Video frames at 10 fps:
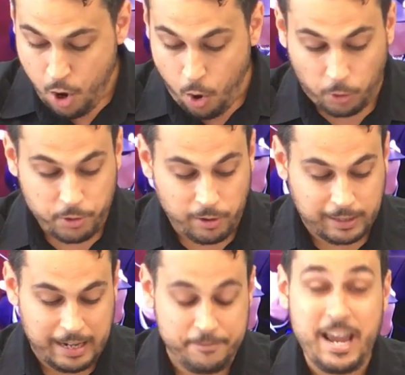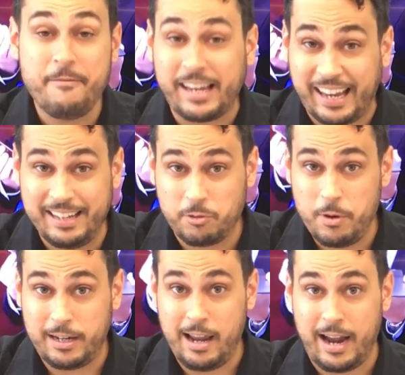On a un clavier avec
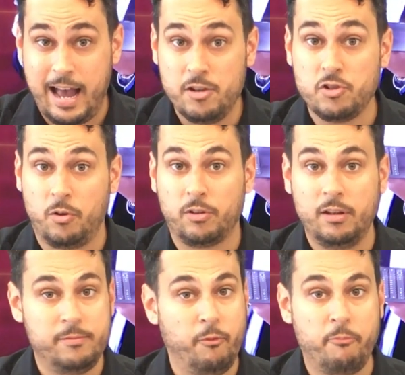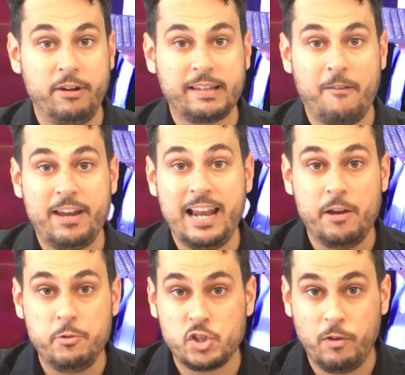rétroéclairage, donc vous pouvez travailler la
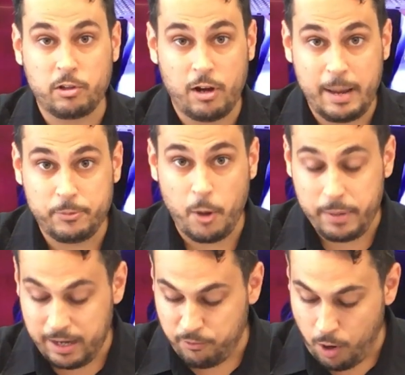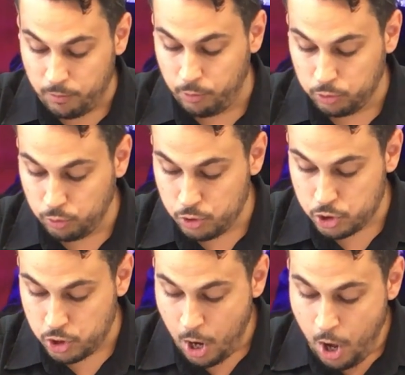nuit sur votre laptop et voir vos
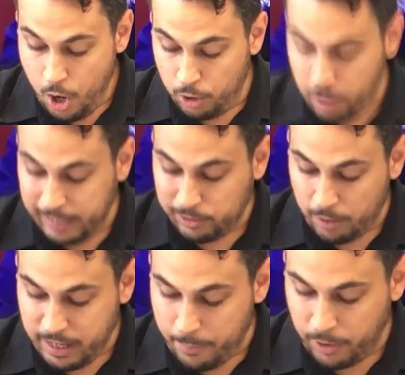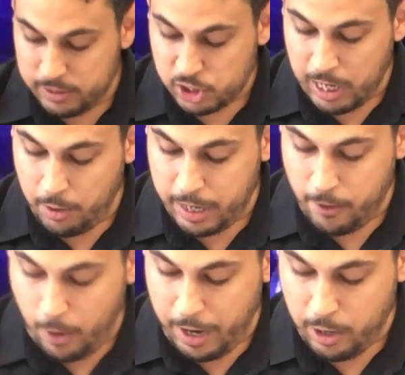touches. Le lecteur d'empreintes digitales, on en,
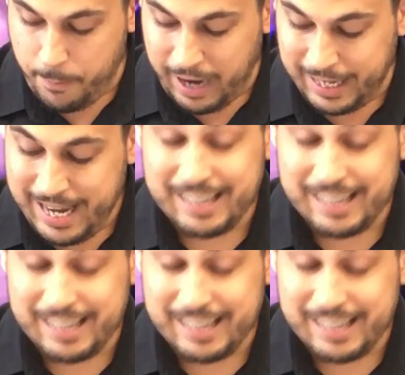a, on en a parlé.